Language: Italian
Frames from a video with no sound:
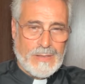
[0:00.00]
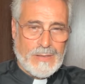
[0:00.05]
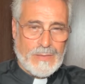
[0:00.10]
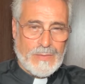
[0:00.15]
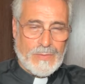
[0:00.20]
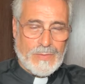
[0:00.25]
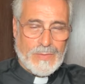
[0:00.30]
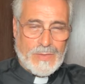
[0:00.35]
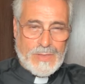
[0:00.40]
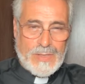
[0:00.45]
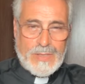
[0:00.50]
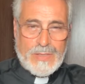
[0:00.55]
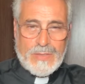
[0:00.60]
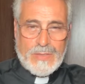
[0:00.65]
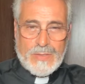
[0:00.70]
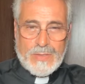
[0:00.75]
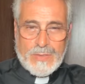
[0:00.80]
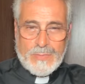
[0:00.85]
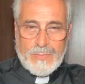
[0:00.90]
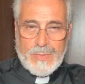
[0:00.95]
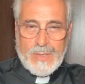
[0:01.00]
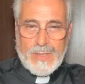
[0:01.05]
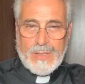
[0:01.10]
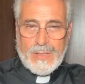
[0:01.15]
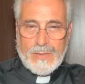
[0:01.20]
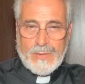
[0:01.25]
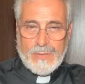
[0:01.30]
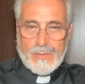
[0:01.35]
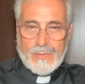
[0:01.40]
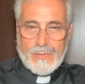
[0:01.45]
lo stesso
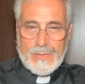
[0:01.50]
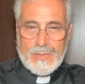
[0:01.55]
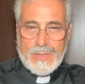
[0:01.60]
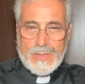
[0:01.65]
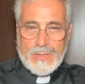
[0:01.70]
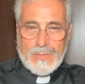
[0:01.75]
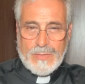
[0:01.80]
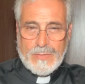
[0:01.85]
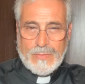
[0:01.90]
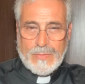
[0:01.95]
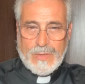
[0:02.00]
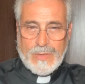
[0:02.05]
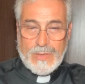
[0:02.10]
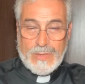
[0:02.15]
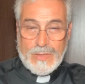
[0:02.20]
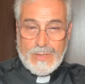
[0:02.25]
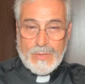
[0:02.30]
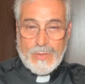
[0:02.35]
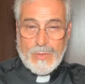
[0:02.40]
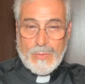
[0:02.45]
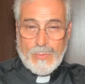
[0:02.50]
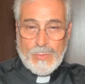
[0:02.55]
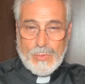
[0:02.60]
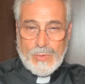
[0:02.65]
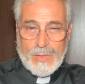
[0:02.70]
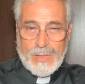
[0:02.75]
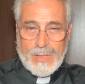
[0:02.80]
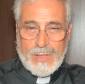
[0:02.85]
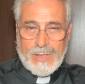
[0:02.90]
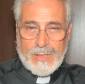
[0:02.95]
spirito di Gesù che si
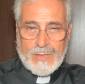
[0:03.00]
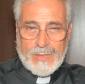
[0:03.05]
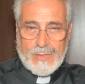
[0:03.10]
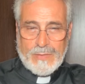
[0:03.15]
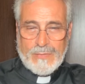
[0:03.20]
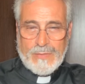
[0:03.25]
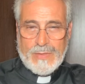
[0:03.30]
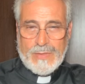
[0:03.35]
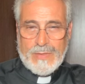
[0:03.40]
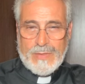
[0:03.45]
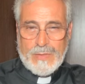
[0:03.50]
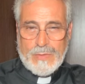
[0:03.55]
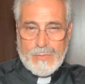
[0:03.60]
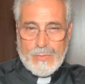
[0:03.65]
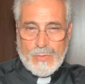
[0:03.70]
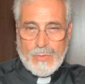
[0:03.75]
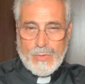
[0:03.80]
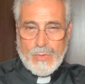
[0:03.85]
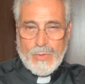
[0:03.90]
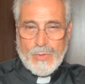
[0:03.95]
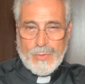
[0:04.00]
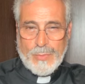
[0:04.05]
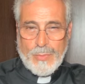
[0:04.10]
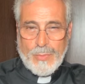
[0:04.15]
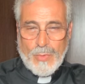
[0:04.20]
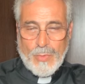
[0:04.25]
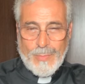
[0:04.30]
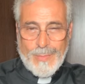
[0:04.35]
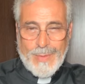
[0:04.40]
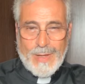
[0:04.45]
comunica attraverso il suo
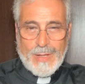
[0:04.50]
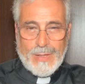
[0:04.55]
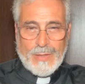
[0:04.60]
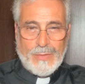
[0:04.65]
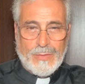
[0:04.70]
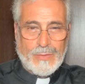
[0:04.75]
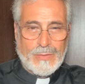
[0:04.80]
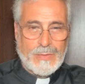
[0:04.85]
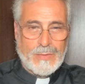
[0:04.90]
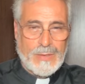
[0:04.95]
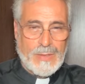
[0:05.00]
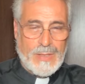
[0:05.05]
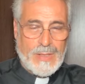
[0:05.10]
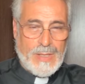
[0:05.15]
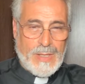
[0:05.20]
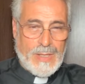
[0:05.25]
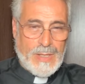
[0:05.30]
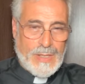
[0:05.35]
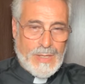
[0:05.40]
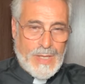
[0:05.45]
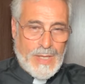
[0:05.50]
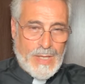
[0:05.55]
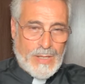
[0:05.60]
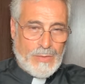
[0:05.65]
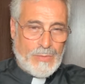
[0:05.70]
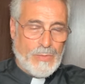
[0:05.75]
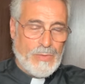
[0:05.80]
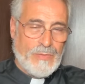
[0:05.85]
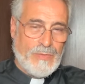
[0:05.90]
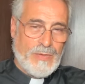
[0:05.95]
corpo umano che a
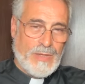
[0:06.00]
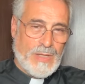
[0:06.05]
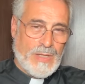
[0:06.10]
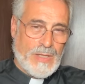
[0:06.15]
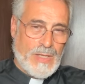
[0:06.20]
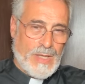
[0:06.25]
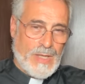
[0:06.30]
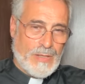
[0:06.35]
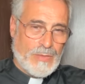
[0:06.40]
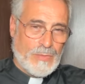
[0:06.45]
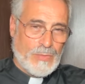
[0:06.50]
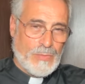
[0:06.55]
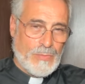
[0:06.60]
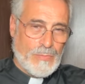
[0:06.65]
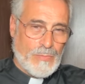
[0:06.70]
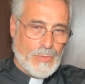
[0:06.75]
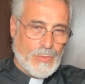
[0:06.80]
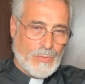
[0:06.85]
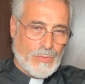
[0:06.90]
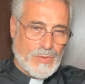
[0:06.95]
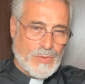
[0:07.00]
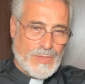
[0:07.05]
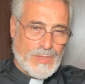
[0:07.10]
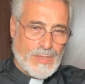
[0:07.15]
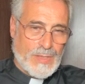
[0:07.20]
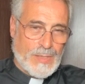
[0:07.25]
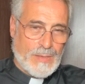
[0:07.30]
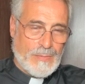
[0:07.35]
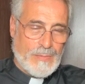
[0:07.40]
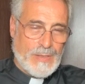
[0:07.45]
noi viene dato in modo
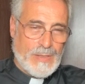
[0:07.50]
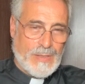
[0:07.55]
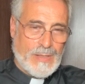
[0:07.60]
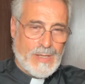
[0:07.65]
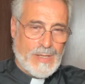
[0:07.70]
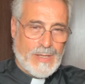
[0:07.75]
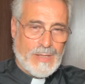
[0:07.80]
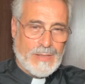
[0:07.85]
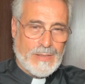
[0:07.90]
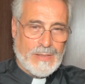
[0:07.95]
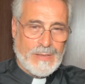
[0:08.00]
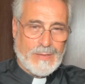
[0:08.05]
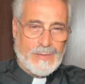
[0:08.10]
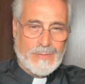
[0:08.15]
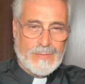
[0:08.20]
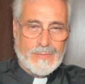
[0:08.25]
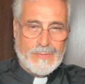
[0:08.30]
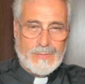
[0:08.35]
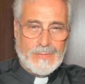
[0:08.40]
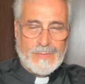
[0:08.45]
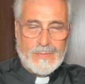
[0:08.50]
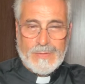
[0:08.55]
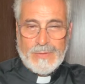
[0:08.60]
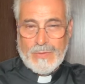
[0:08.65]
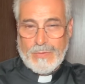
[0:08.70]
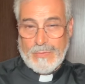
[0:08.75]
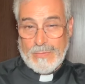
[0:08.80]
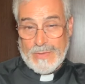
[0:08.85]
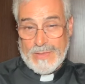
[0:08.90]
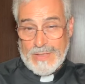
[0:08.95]
sacramentale.
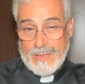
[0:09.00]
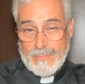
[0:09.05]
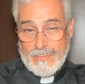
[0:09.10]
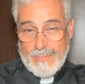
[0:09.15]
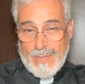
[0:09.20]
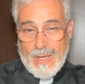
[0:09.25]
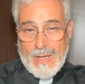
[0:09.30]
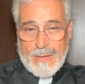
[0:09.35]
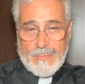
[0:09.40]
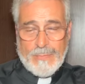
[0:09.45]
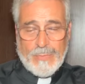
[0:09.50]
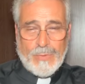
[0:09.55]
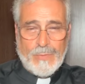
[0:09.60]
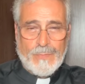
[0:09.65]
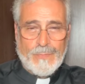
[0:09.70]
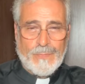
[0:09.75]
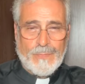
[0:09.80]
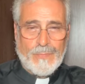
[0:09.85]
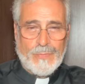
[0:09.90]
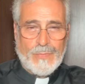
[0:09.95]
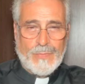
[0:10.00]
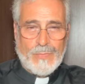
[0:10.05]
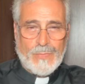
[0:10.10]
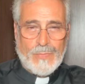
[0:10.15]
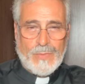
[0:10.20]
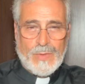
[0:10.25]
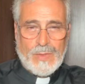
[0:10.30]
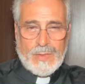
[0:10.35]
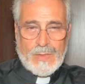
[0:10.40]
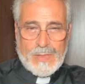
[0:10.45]
Come sappiamo,
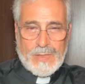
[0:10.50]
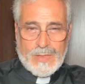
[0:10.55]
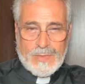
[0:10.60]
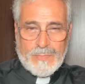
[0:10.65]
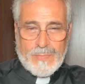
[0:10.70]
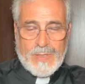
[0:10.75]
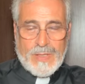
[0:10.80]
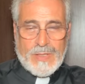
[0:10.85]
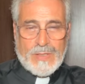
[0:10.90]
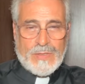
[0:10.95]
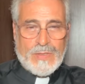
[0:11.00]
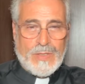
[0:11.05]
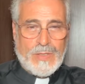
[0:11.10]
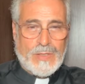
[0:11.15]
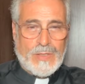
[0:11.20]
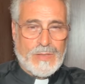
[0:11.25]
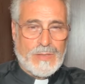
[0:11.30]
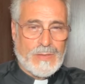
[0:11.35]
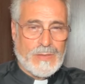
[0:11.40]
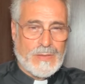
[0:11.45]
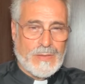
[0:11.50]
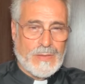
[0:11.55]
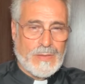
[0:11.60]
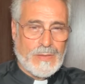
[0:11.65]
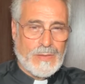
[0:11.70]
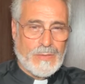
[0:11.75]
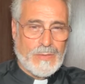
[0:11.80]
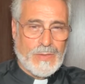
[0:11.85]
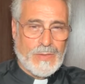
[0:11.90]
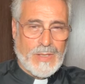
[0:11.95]
le specie
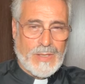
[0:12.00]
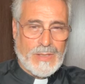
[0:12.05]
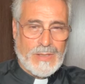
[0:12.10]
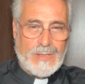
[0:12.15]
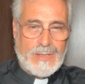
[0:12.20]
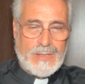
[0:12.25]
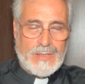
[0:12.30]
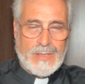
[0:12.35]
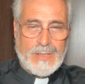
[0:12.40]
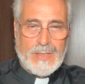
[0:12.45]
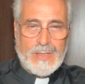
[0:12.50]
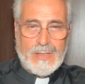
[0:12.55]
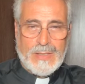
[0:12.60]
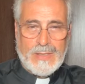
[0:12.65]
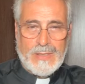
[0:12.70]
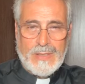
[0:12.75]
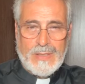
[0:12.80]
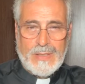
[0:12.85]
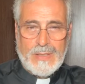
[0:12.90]
eucaristiche